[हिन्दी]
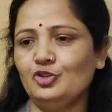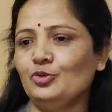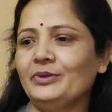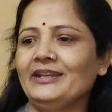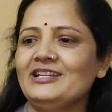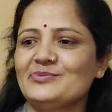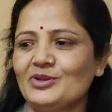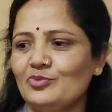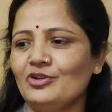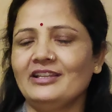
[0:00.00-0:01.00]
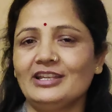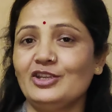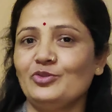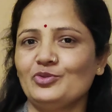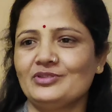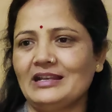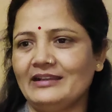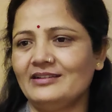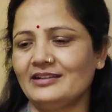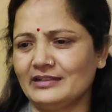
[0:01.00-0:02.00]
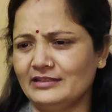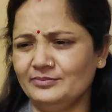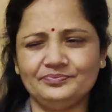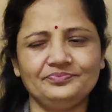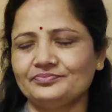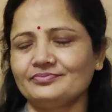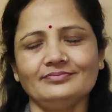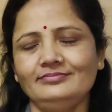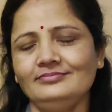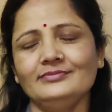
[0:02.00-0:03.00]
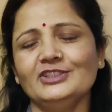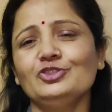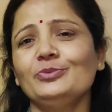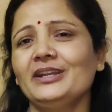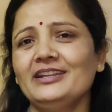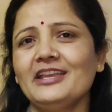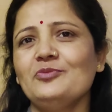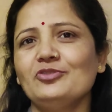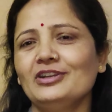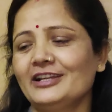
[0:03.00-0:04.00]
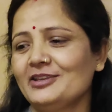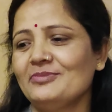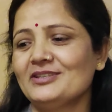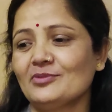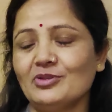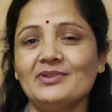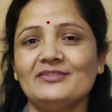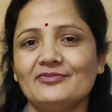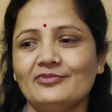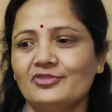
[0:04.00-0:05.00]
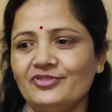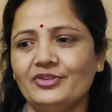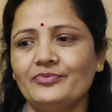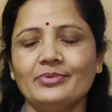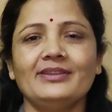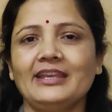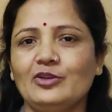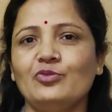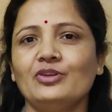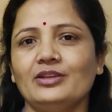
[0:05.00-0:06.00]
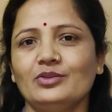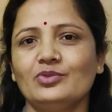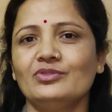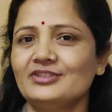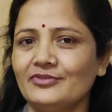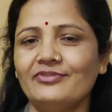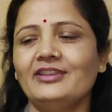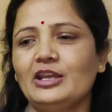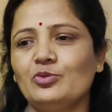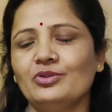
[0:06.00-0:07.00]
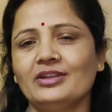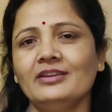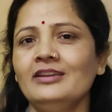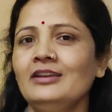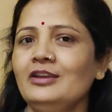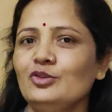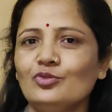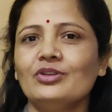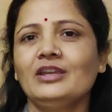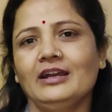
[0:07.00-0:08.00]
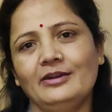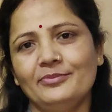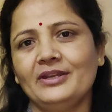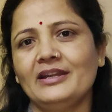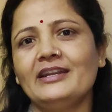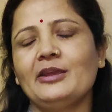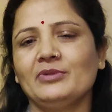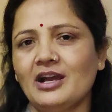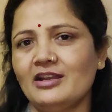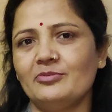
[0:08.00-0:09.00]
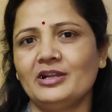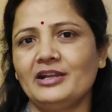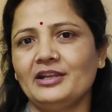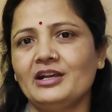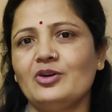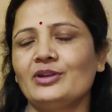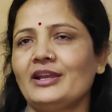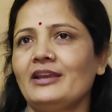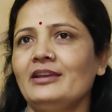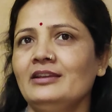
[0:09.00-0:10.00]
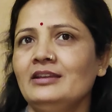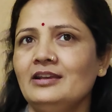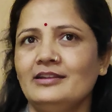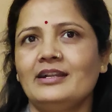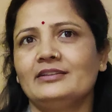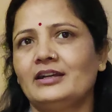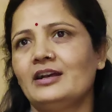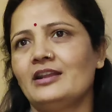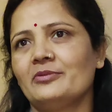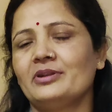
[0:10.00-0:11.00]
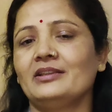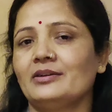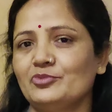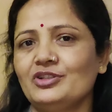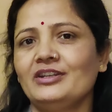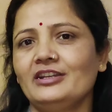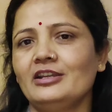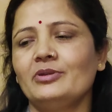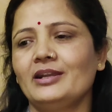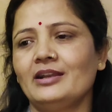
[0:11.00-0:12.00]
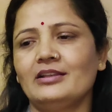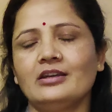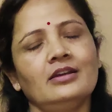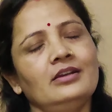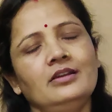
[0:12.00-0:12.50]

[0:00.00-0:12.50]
तो मेरे हस्बैंड बोले थे कि उनको सेलेक्ट करने हैं तो मैंने यही बोला कि बस अभी मैं सिर्फ देखूंगी इनको सिर्फ देखूंगी क्योंकि अब मेरा टाइम खाना बनाने का हो रहा है रात का खाना बनाना था मुझे डिनर बनाना था